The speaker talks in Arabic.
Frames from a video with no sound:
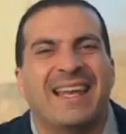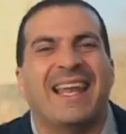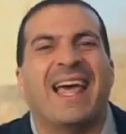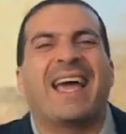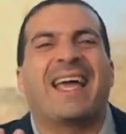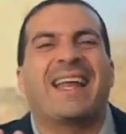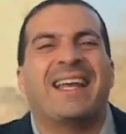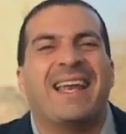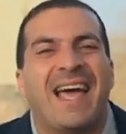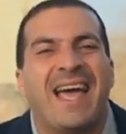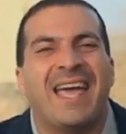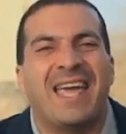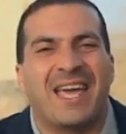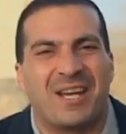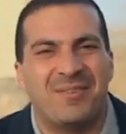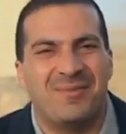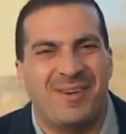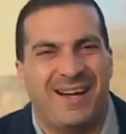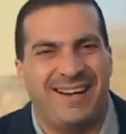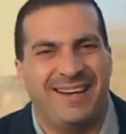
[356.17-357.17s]
الاخلاق يا
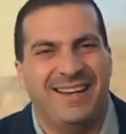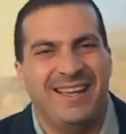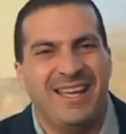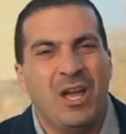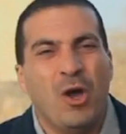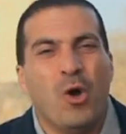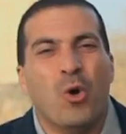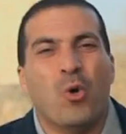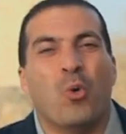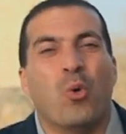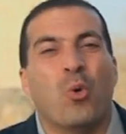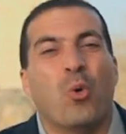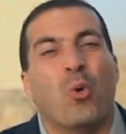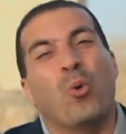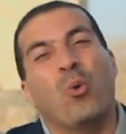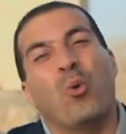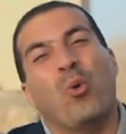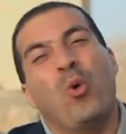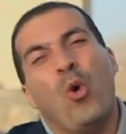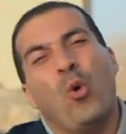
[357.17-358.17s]
جماعه و...
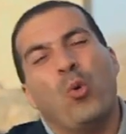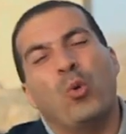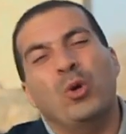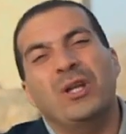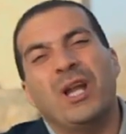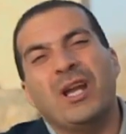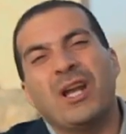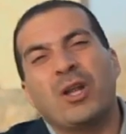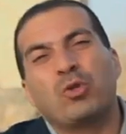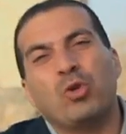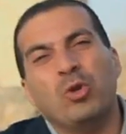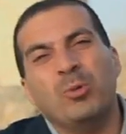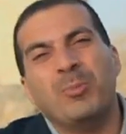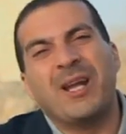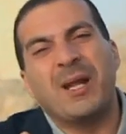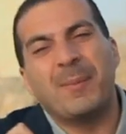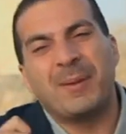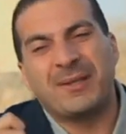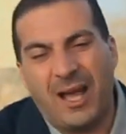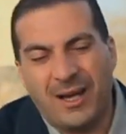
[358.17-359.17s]
و... وان انا طول ما
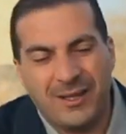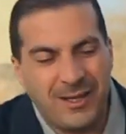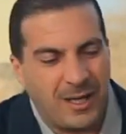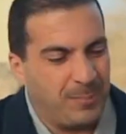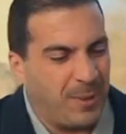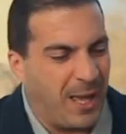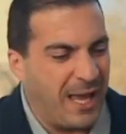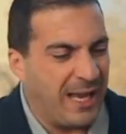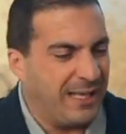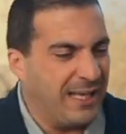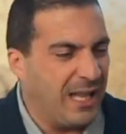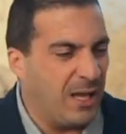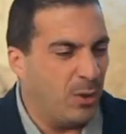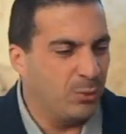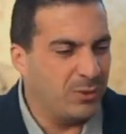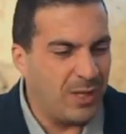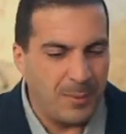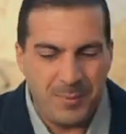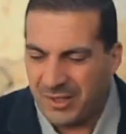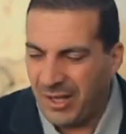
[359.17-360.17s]
انا بتحرك باخلاق
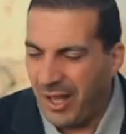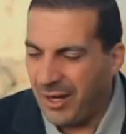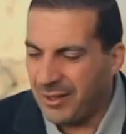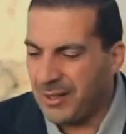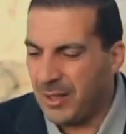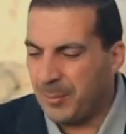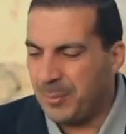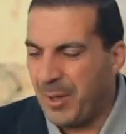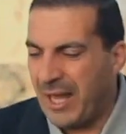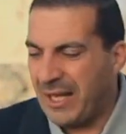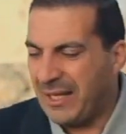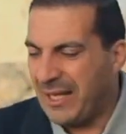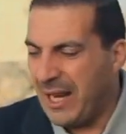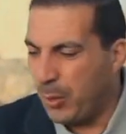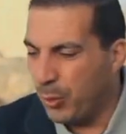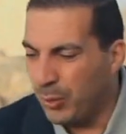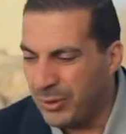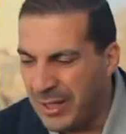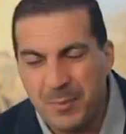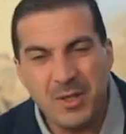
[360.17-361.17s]
وده بيتحرك باخلاق
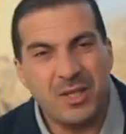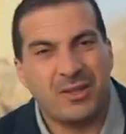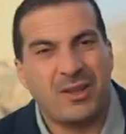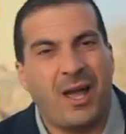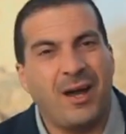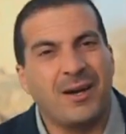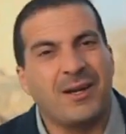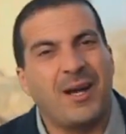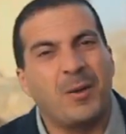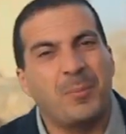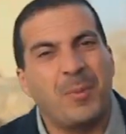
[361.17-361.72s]
وده بيتحرك